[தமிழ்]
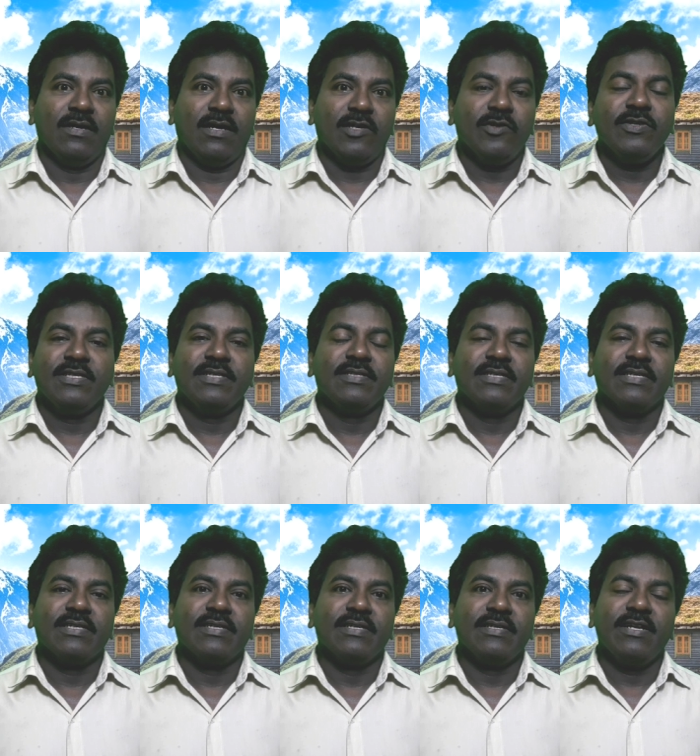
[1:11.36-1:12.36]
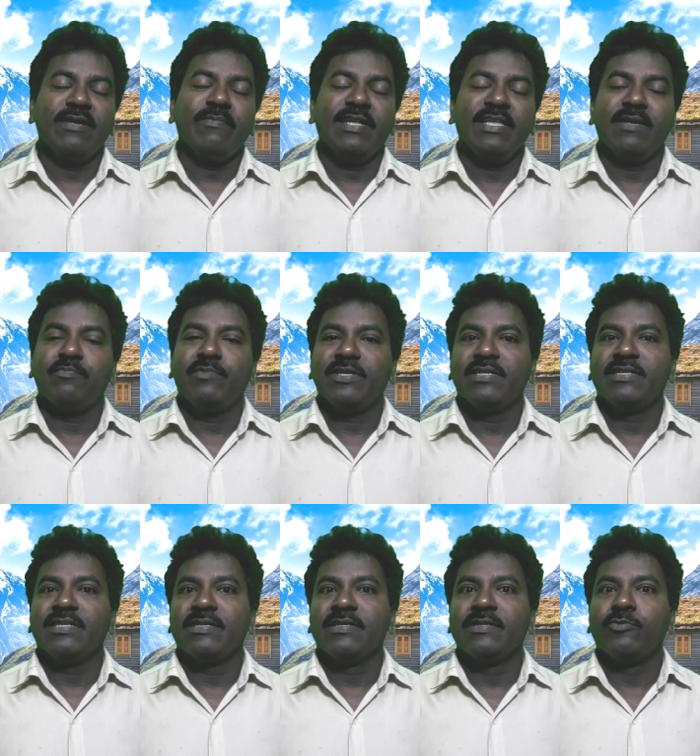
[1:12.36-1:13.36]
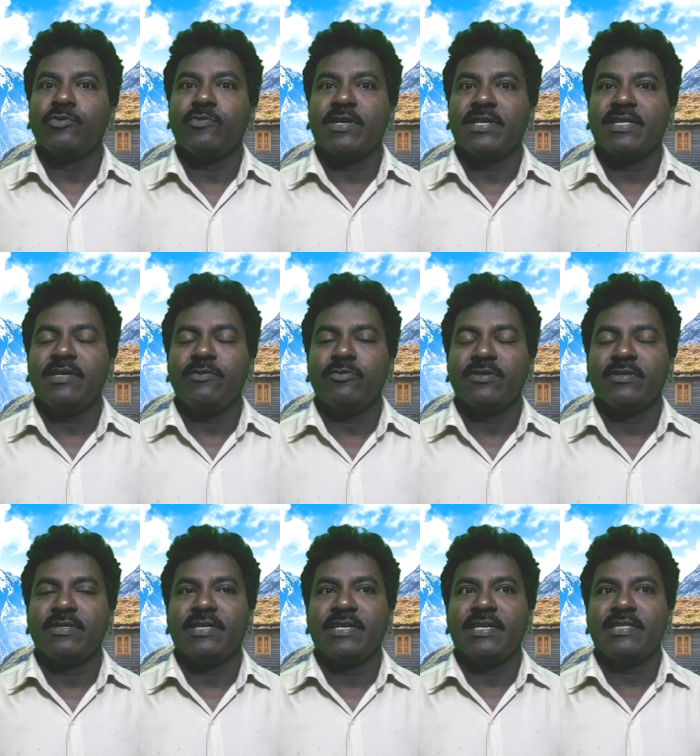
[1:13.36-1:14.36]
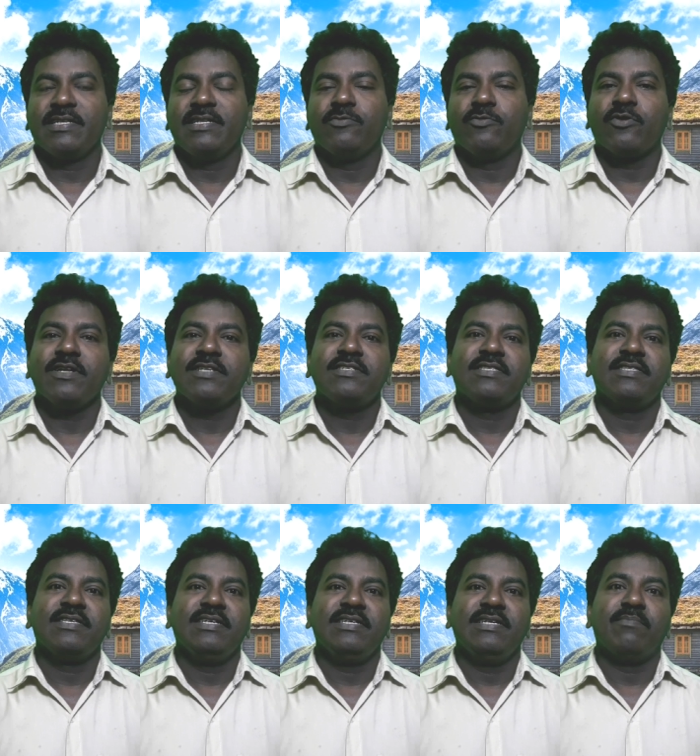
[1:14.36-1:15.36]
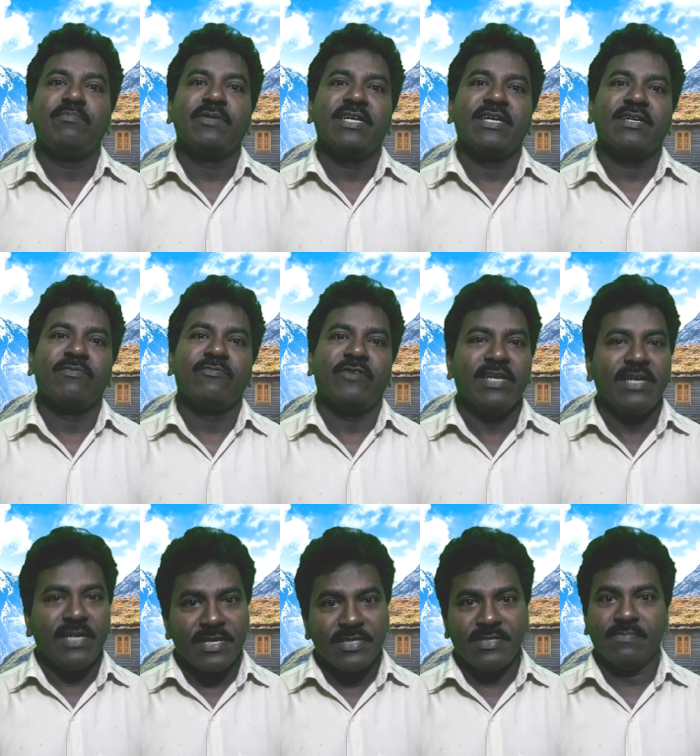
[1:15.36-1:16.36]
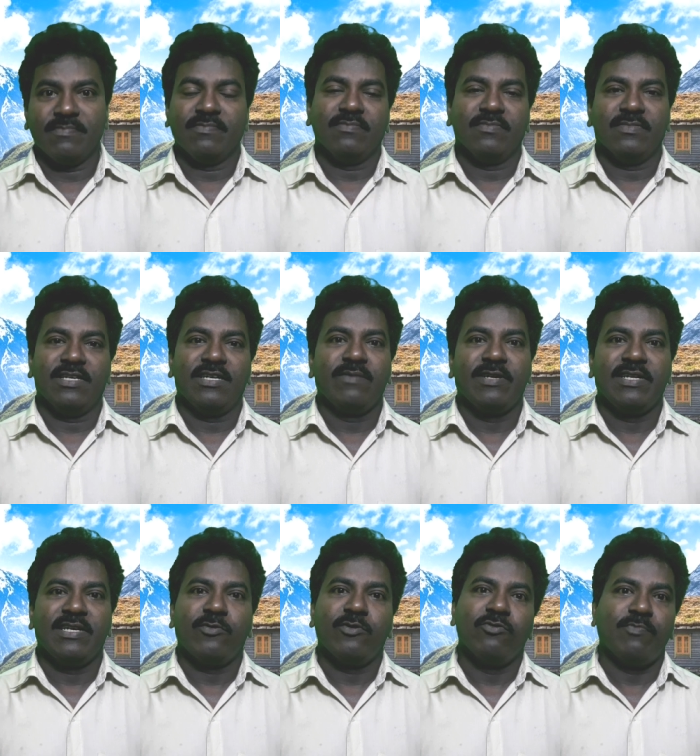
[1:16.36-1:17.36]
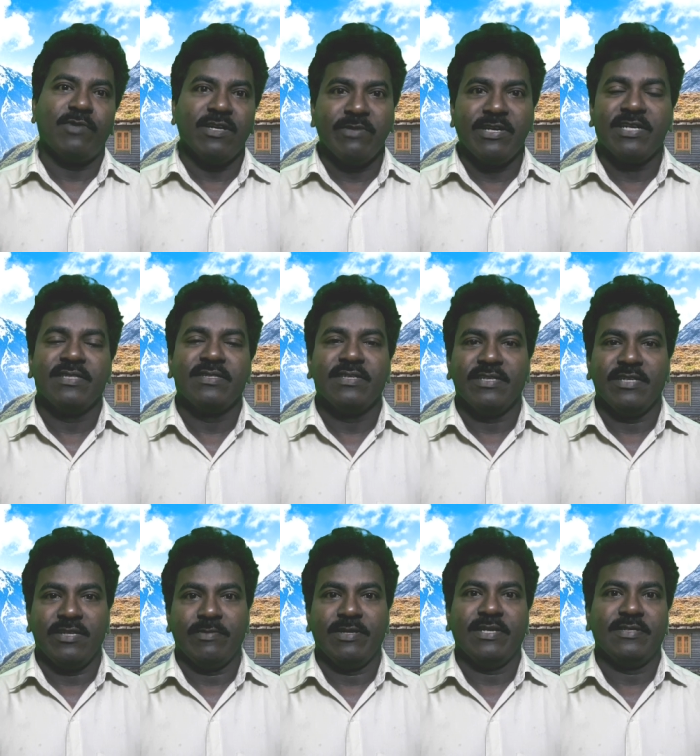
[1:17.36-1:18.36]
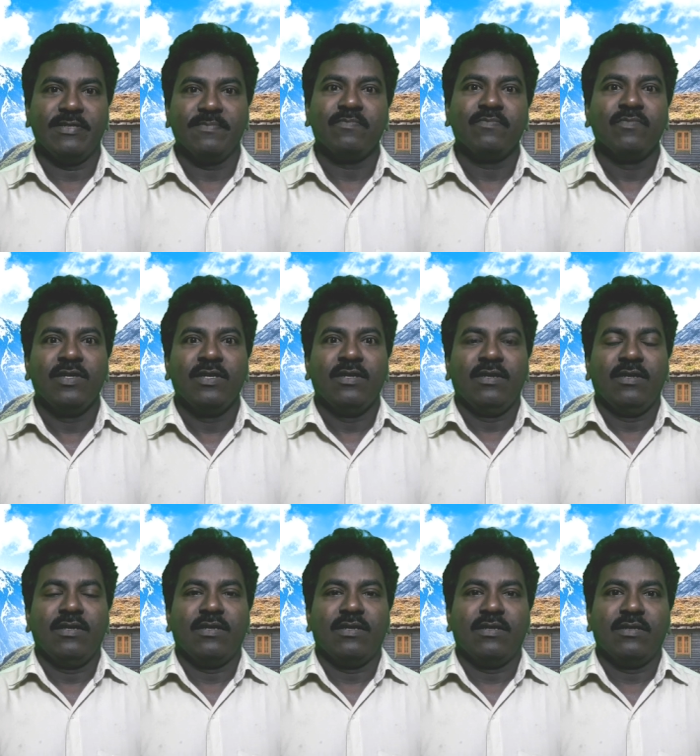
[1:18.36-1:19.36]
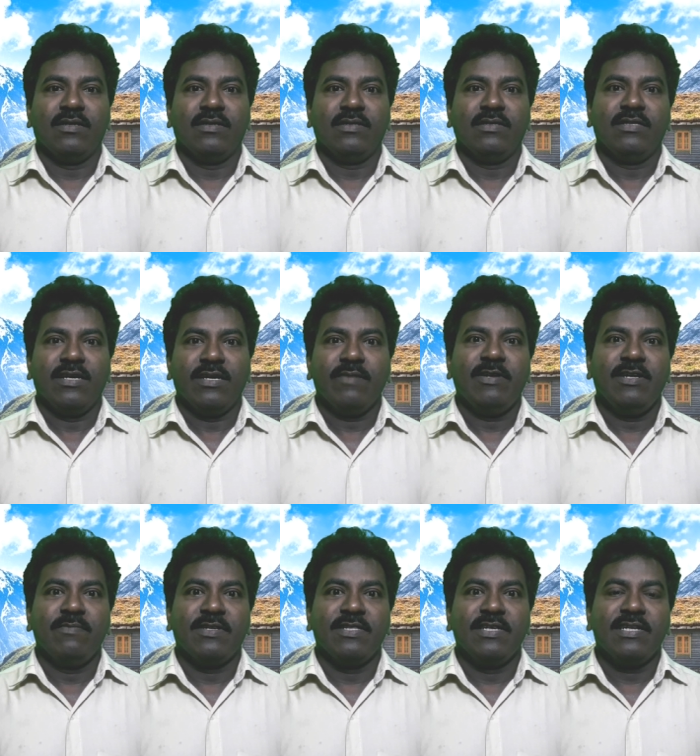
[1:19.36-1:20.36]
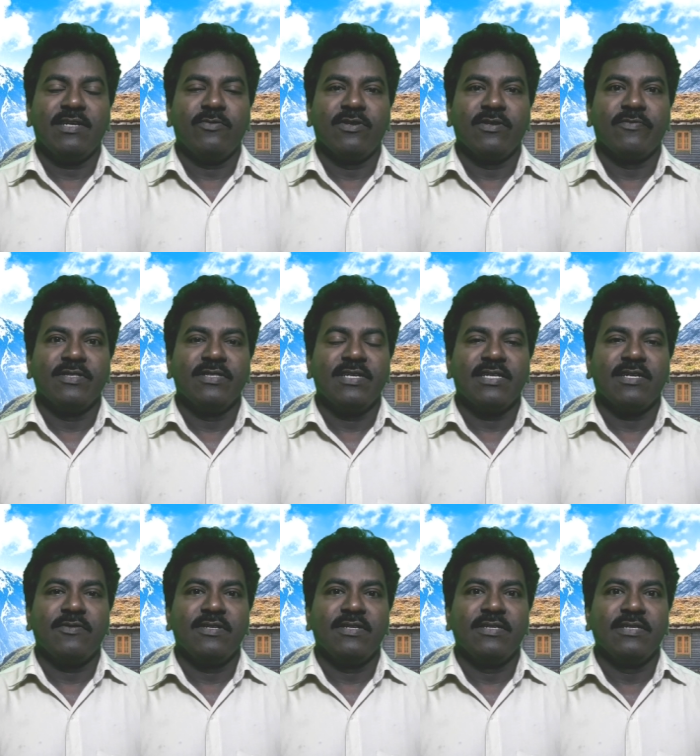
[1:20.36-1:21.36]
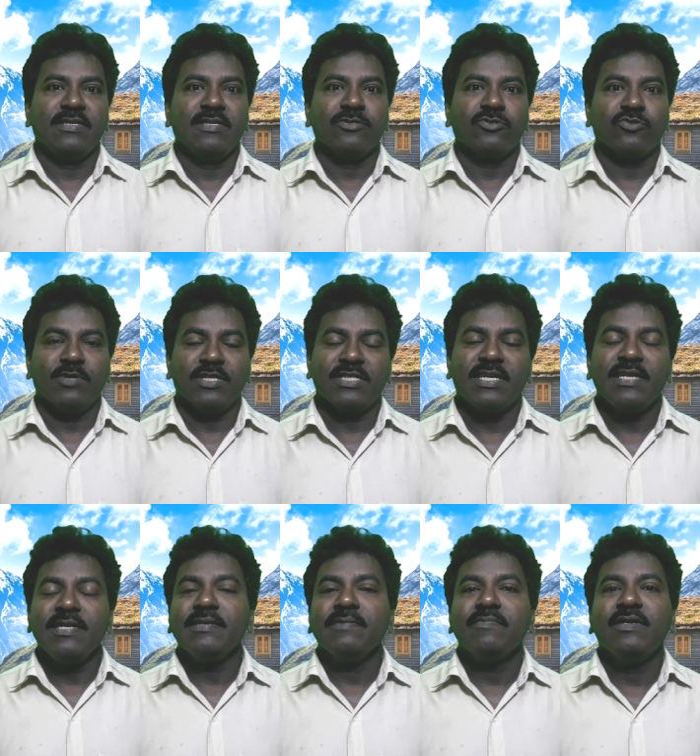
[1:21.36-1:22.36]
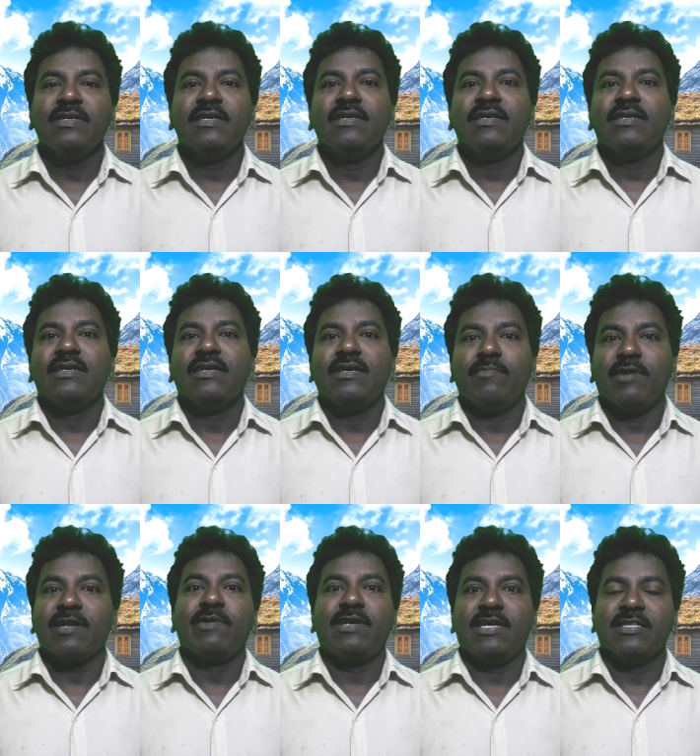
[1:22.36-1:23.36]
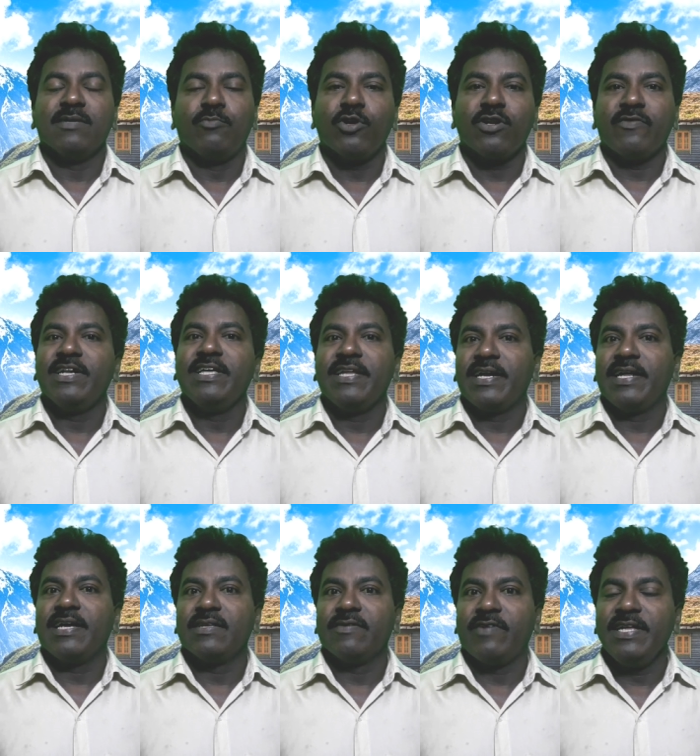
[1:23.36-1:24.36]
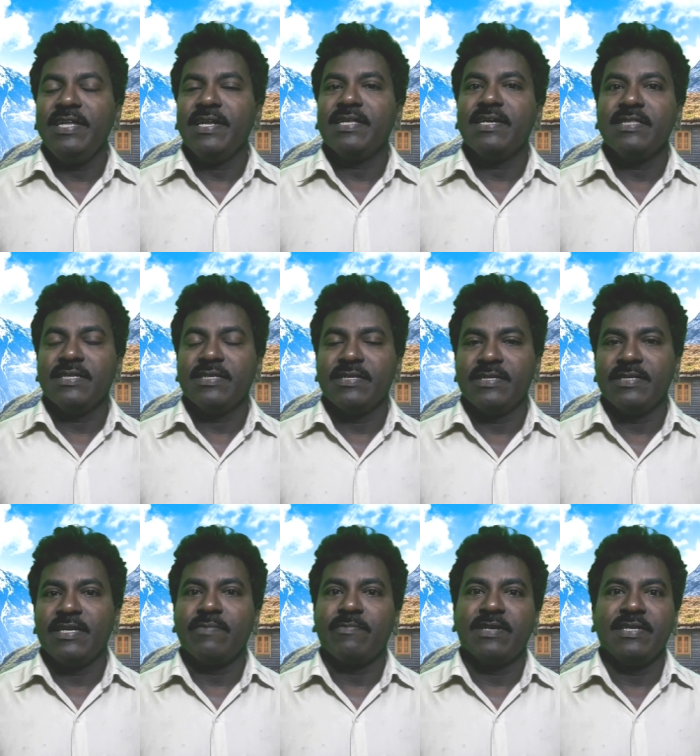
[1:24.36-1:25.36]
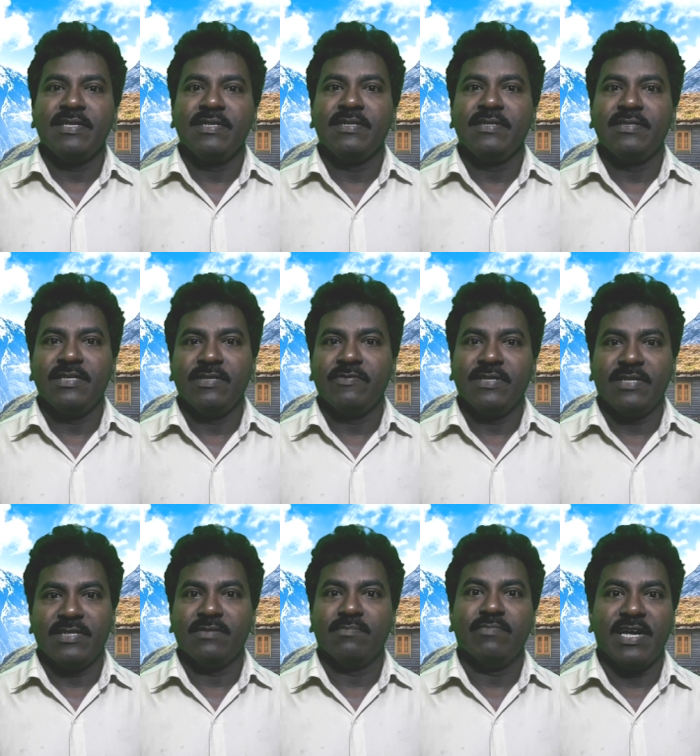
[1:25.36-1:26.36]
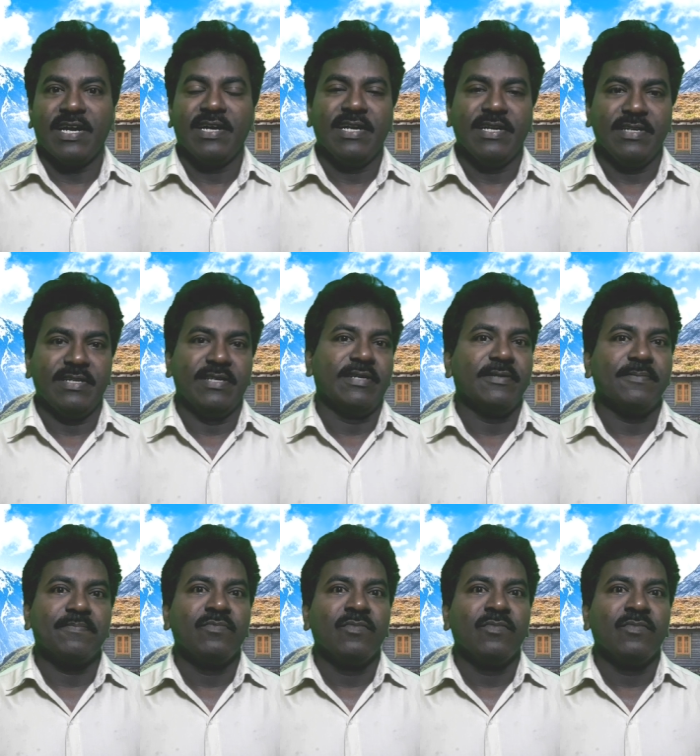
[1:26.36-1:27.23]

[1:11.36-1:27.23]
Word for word: அதாவது இது இந்த எரிமலை எப்போ உருவானதுன்னா ஒரு கிட்டத்தட்ட ஒரு லட்சத்தி எண்பதாயிரம் வருடங்களாச்சு இந்த எரிமலை அவ்வளோ பழமையான இந்த எரிமலை இது இந்த எரிமலை பார்த்தீங்கன்னா உங்களுக்கு வந்து அதாவது சுமத்ரா பர்மா அந்த போகிற வழி இருக்கு இல்லையா அந்த வழியில் தான் அந்த எரிமலை தீவு இருக்குது பேரநிலை இருக்குது